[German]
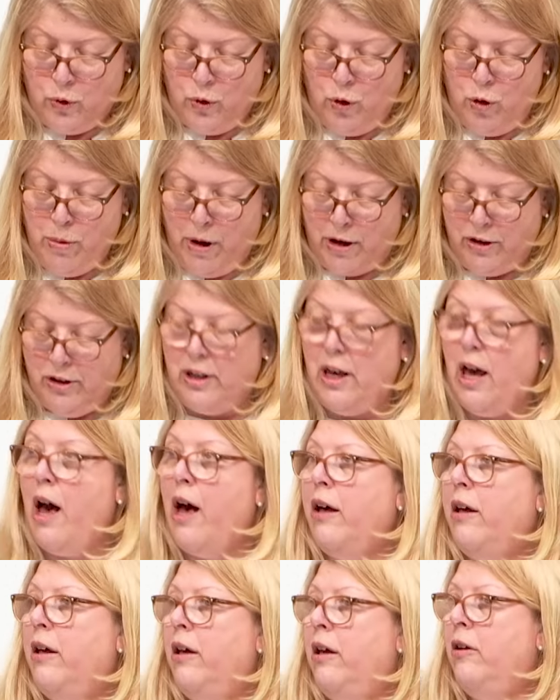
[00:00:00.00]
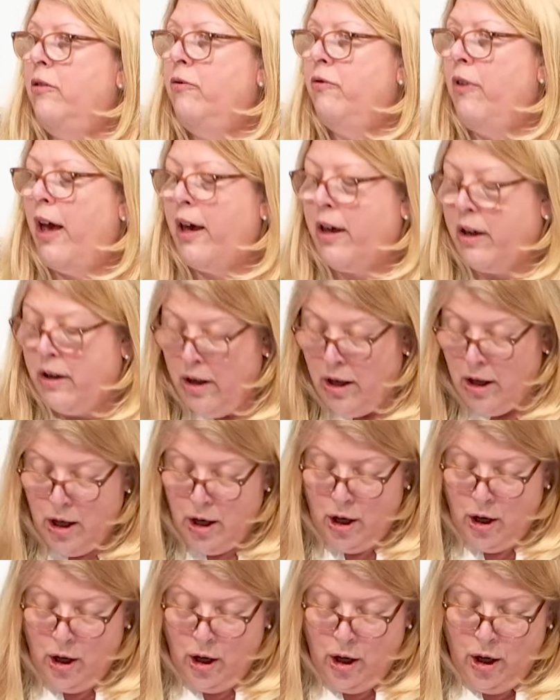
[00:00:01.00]
Über die Jahre hinweg
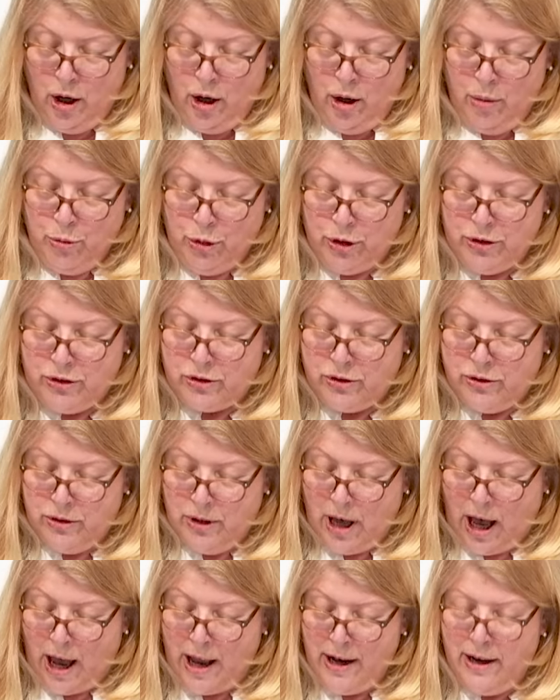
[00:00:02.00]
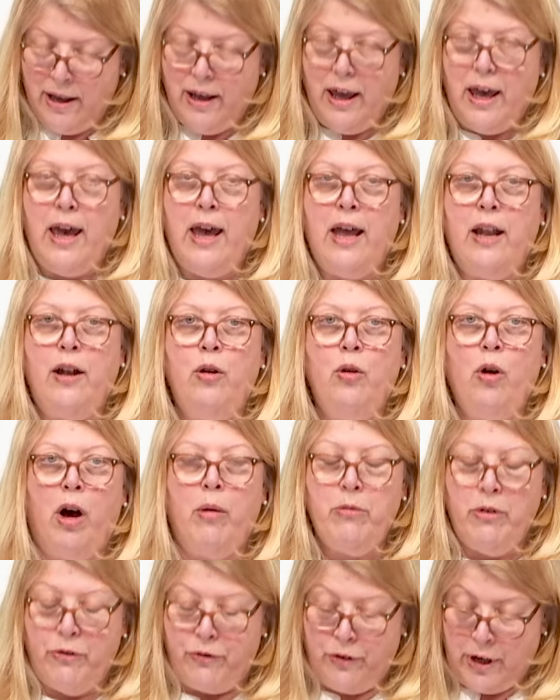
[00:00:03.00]
muss eine
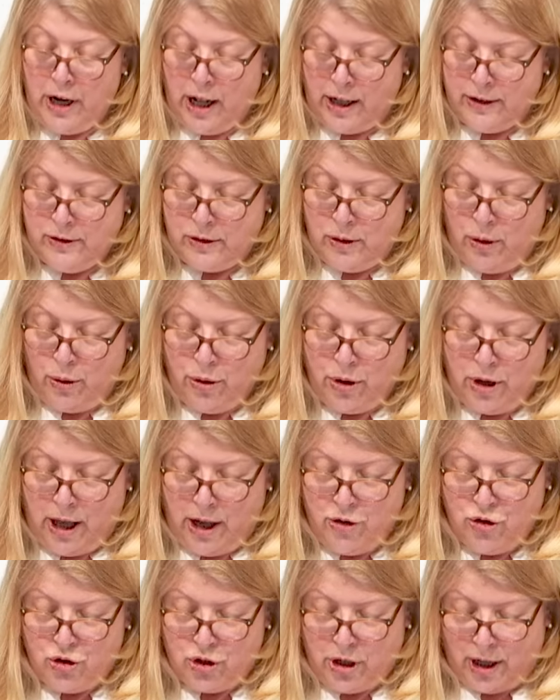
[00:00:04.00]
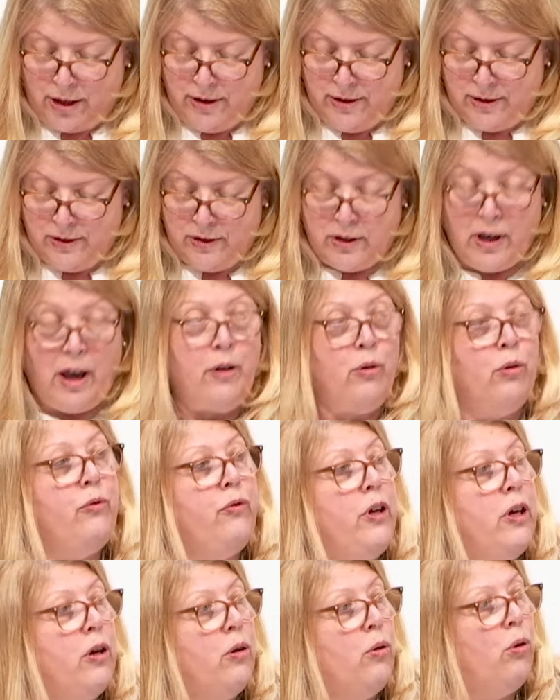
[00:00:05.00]
enorme Finanzlücke entstanden sein. Und
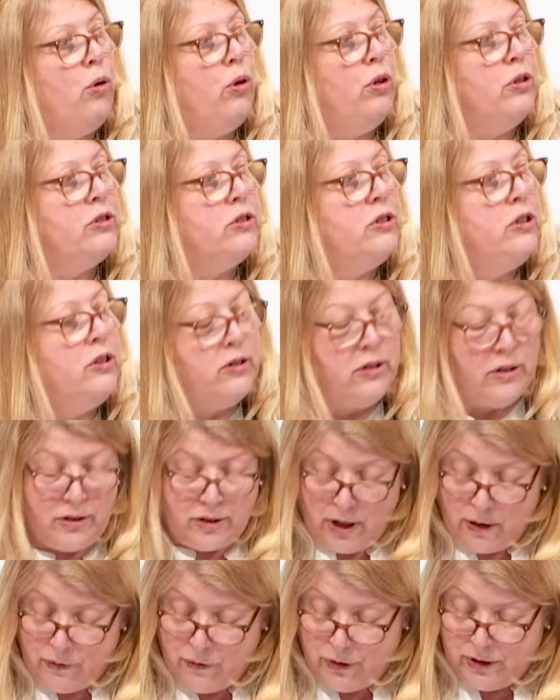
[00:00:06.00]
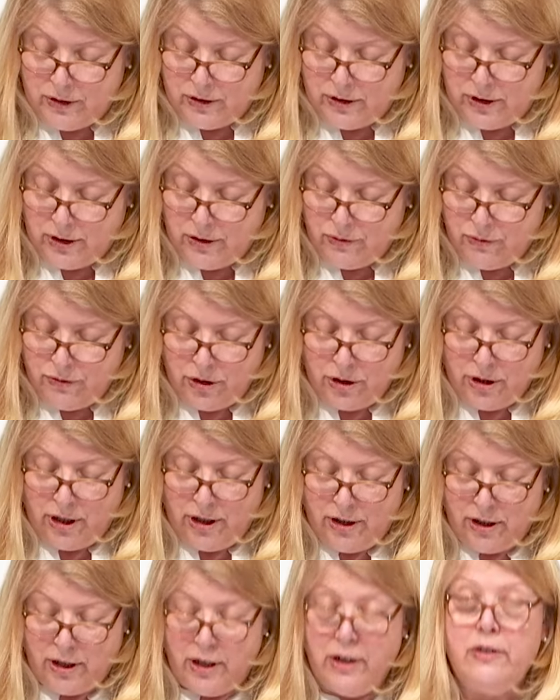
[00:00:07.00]
wie groß dieses Defizit
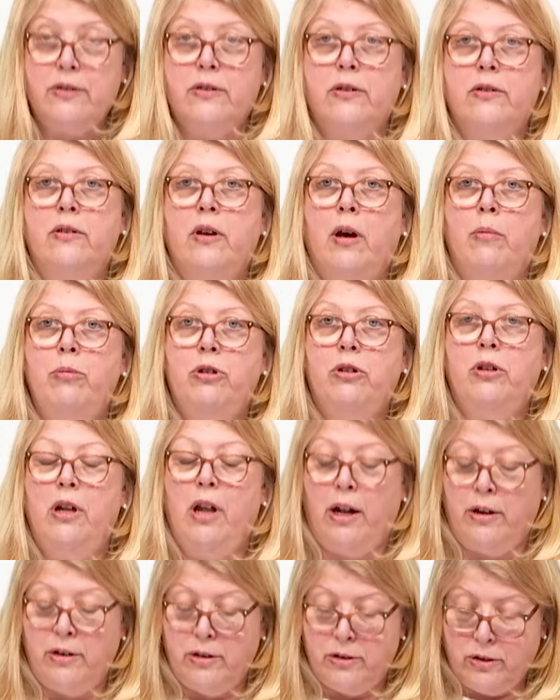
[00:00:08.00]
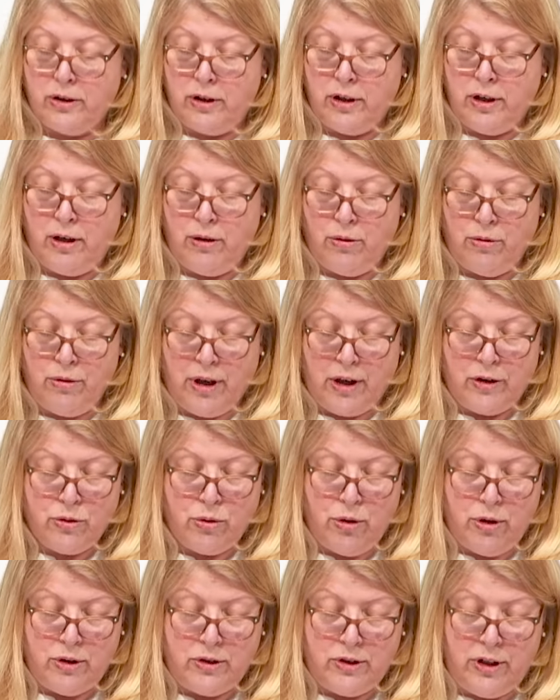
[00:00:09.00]
wirklich ist, das habe ich die Landesregierung erst
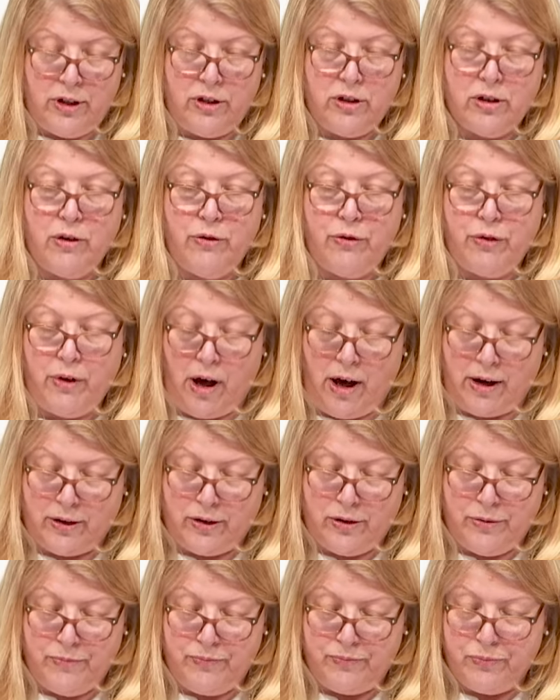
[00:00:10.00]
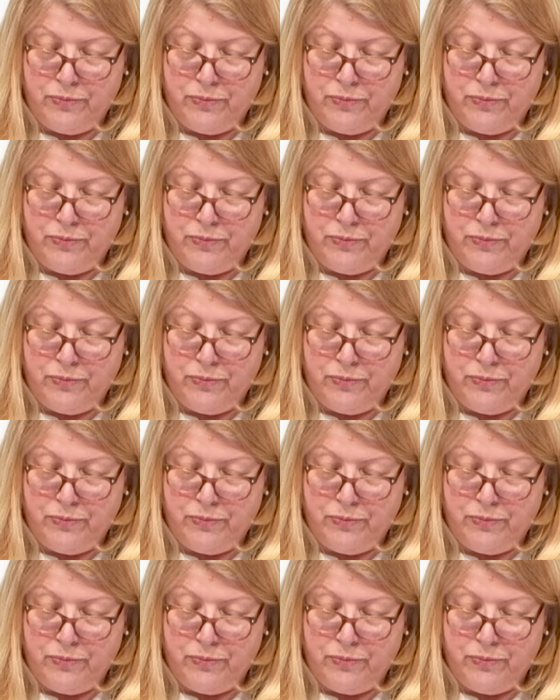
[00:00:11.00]
kürzlich gefragt.